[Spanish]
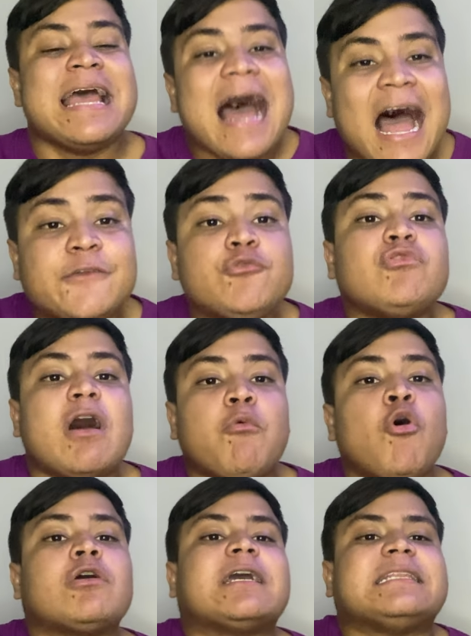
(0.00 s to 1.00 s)
hay una
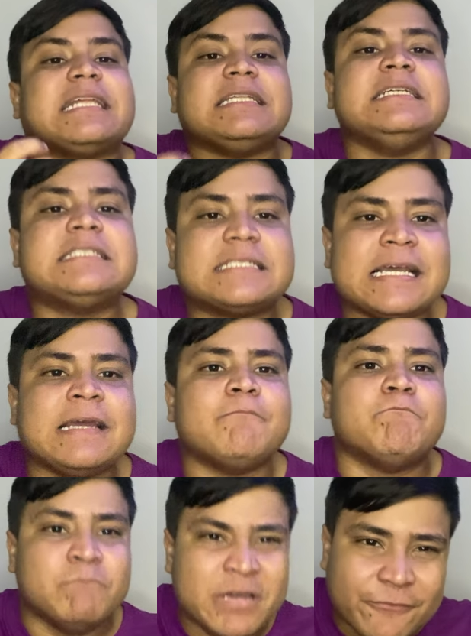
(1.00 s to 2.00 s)
voz que te dice,
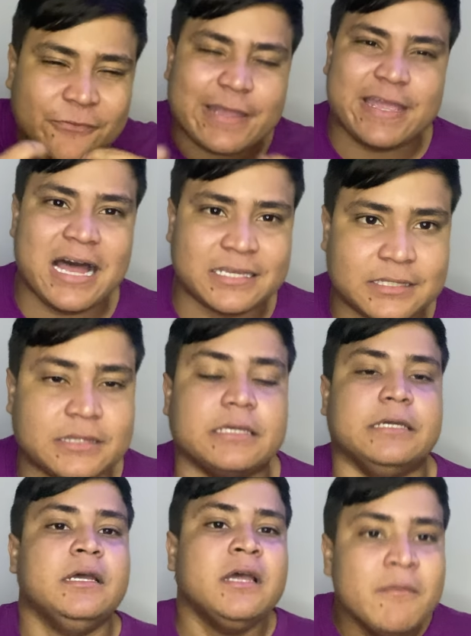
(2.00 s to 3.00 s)
me fallaste,